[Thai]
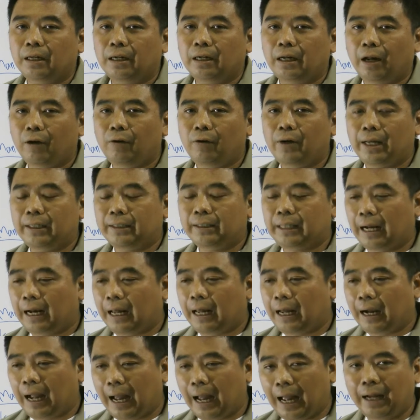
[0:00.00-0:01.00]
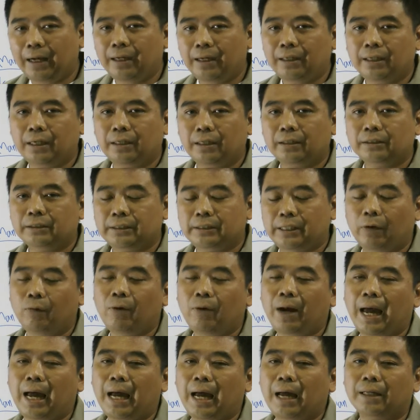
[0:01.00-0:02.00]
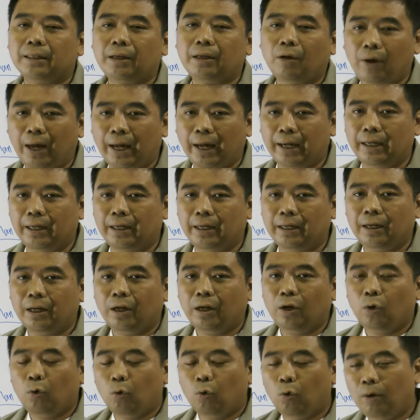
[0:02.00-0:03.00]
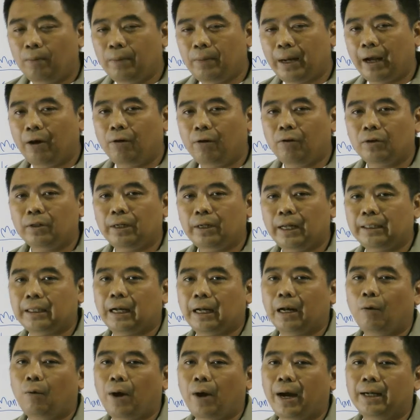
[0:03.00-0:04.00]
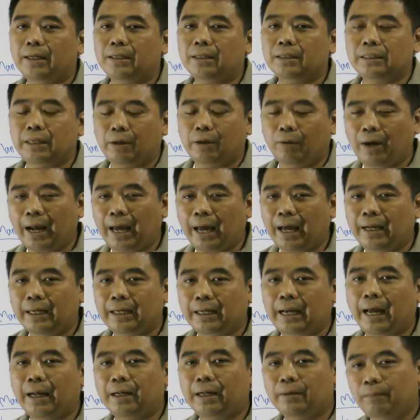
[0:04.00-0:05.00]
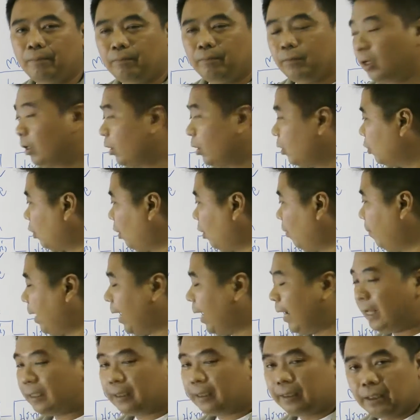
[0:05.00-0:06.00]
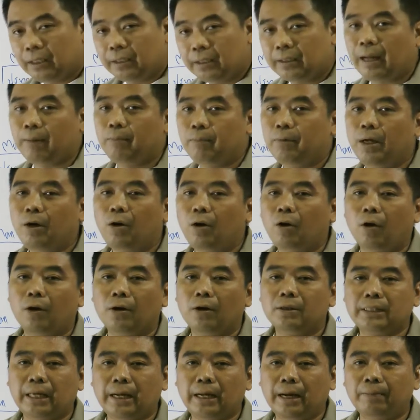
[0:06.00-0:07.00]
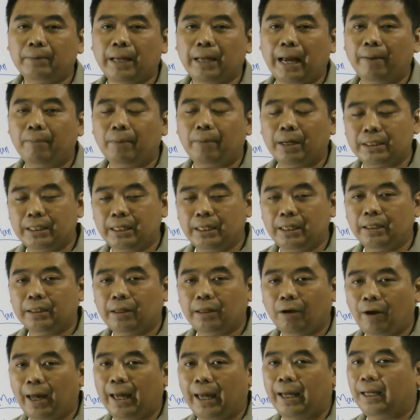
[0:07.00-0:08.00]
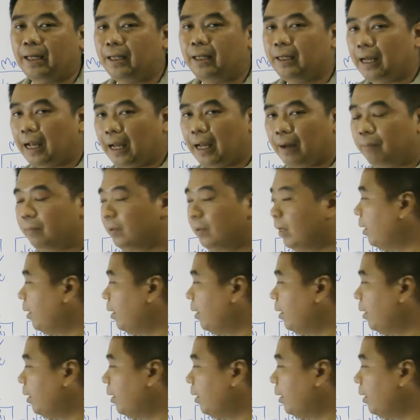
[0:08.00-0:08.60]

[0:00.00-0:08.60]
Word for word: แล้วในแต่ละครั้งเสียเวลาเท่าไหร่ รวมแล้วในแต่ละวันเสียเวลาในการต้องมาทำเรื่องของเซตอัพไทม์แมชชีนเท่าไหร่นะครับ